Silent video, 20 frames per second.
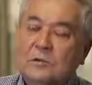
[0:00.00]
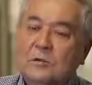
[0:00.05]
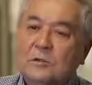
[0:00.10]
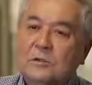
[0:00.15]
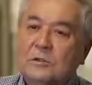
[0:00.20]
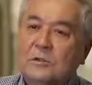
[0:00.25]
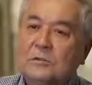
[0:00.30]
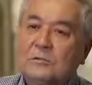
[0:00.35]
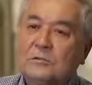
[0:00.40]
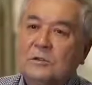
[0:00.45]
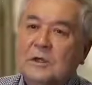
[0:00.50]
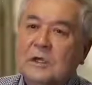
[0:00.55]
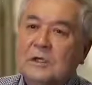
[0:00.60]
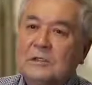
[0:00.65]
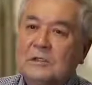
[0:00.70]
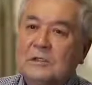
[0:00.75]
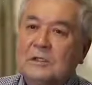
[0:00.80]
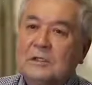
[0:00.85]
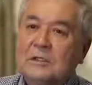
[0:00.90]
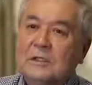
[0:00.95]
очень
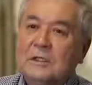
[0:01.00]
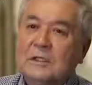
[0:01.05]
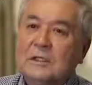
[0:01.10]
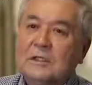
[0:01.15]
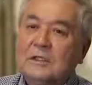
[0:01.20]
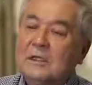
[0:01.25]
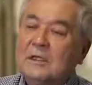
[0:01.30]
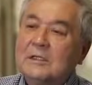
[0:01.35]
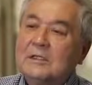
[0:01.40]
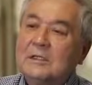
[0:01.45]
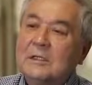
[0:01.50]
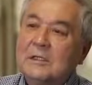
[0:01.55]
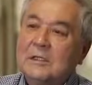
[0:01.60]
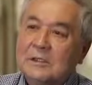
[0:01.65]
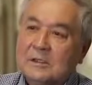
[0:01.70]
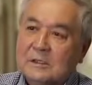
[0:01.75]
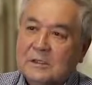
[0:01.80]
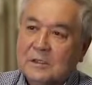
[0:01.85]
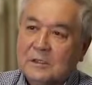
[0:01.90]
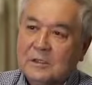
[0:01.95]
важно и для
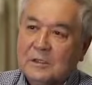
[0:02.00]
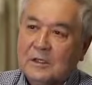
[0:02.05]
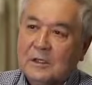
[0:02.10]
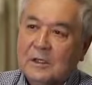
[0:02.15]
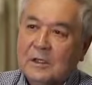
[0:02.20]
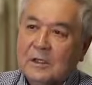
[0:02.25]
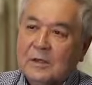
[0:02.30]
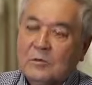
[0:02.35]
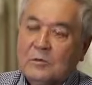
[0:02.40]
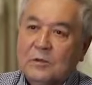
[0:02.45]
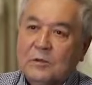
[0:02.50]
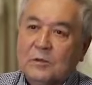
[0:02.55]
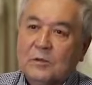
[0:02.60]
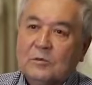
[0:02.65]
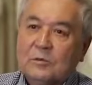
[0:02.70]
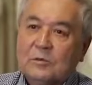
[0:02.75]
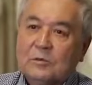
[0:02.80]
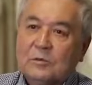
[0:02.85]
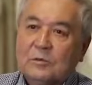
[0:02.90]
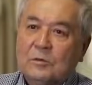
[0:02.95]
зрителей,
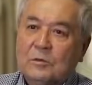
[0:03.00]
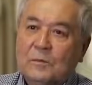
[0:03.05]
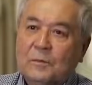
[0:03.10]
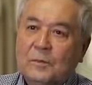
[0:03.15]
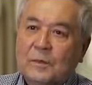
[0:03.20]
потому что